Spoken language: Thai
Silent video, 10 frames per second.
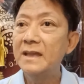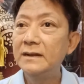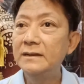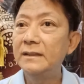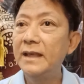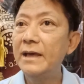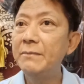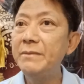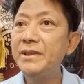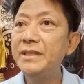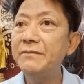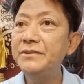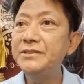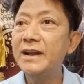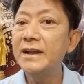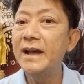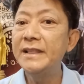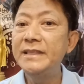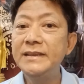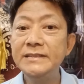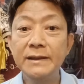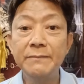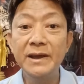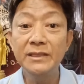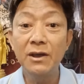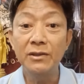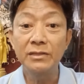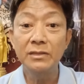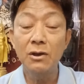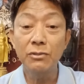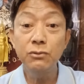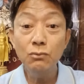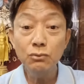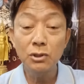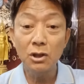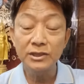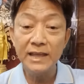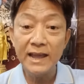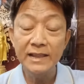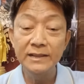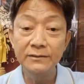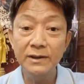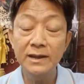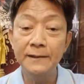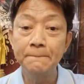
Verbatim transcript: เออและเราไม่มีนักวิชาการที่จะมาต่อต่อสู้ต่อต้านหรือว่า